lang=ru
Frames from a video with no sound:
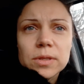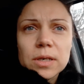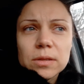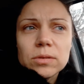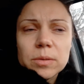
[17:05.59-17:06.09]

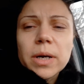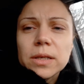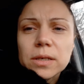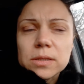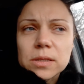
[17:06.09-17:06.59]
да, но это
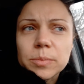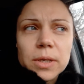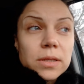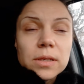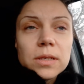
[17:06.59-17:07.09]
маленькая
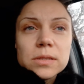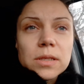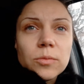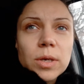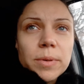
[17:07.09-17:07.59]
зарплата. Я не
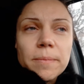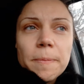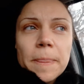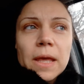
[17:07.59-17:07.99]
знаю, у меня прям